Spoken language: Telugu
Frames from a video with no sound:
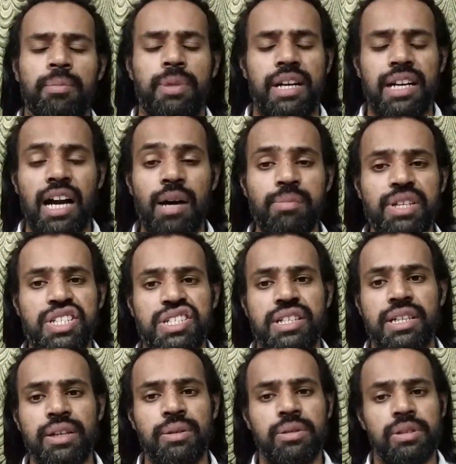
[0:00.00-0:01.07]
ప్రణామ
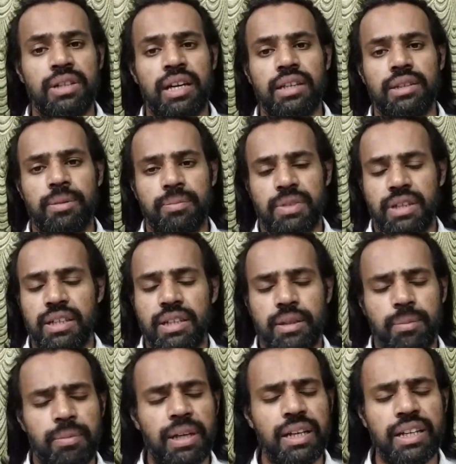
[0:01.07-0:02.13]
శ్రీ గురునాథం అంటే
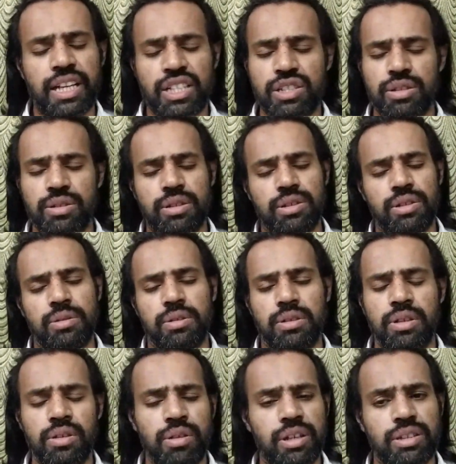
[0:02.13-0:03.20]
మళ్ళీ నెక్స్ట్
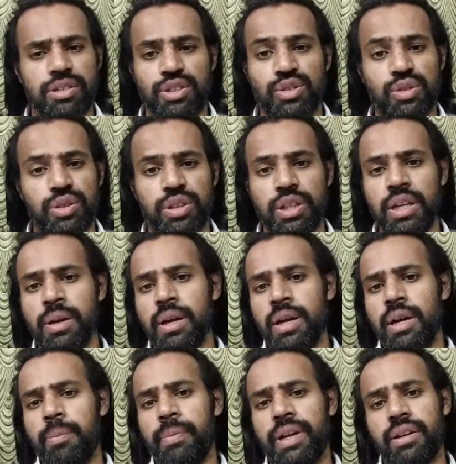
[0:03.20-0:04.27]
ఒకటి వస్తుంది
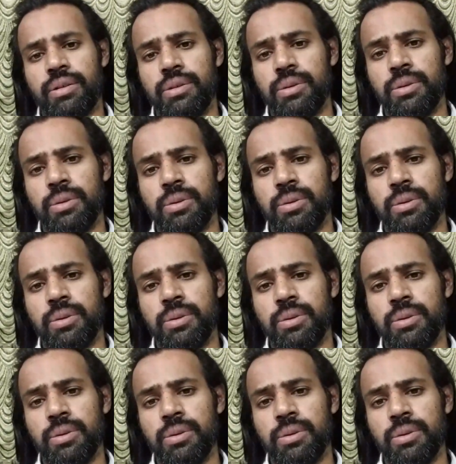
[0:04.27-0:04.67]
మనకు